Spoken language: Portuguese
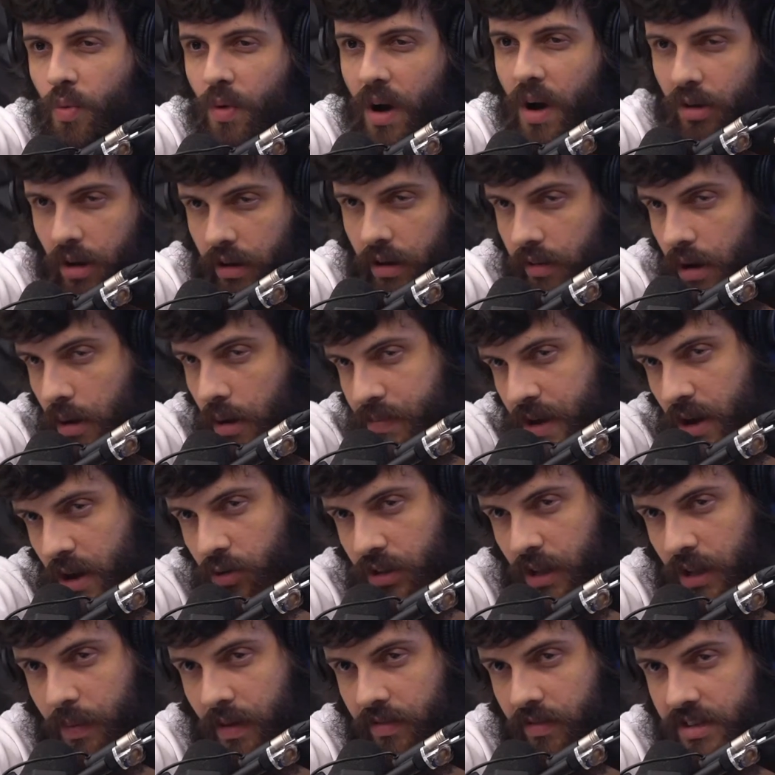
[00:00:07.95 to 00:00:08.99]
Agora uma
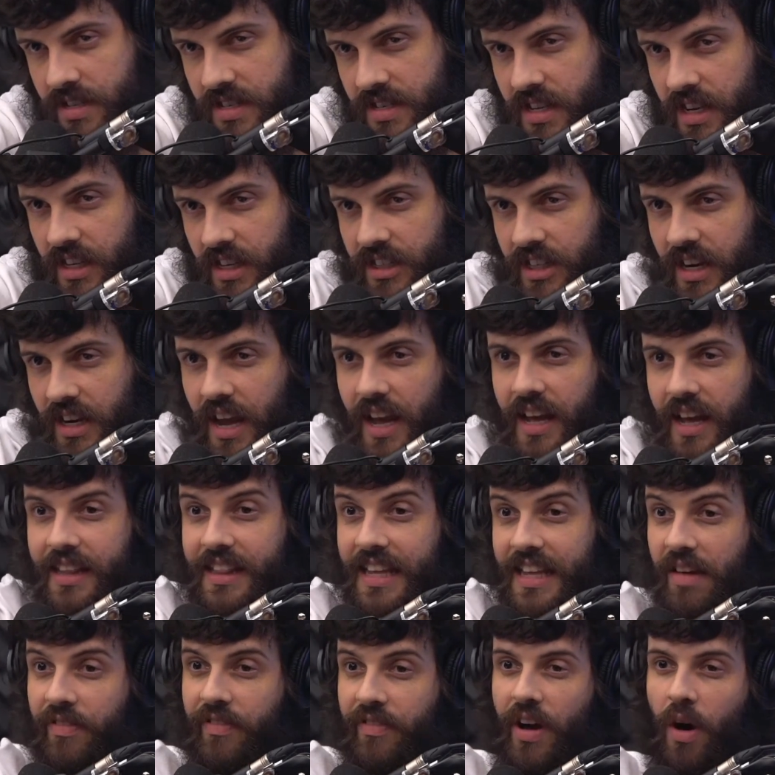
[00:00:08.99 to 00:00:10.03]
pergunta para vocês.
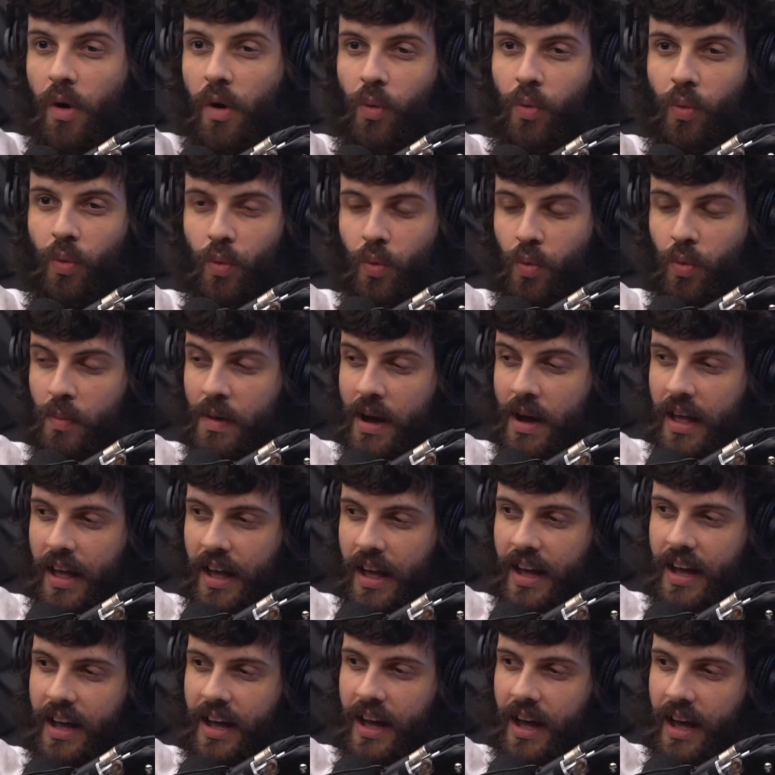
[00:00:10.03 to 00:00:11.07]
Teve
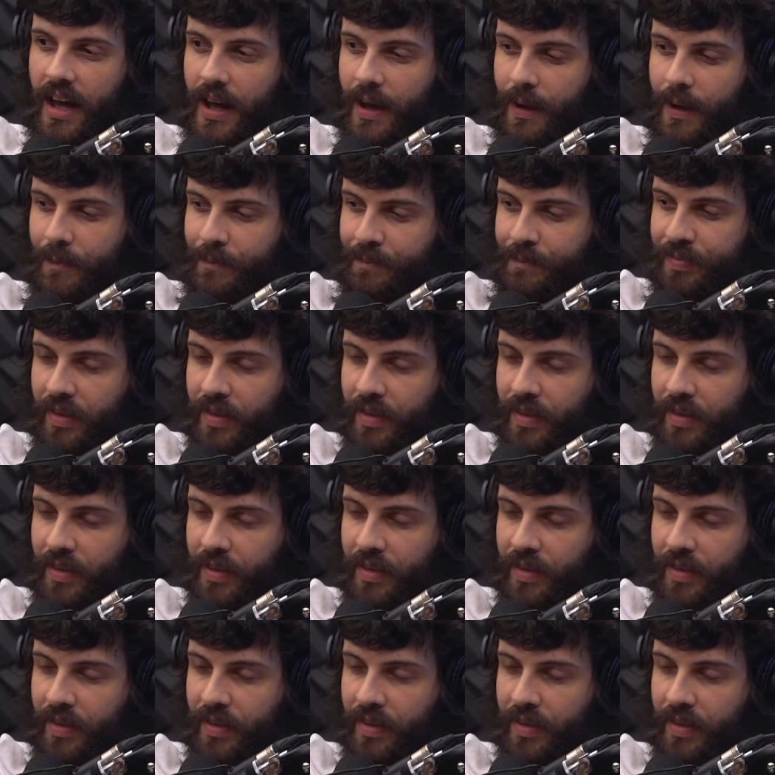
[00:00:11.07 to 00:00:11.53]
alguma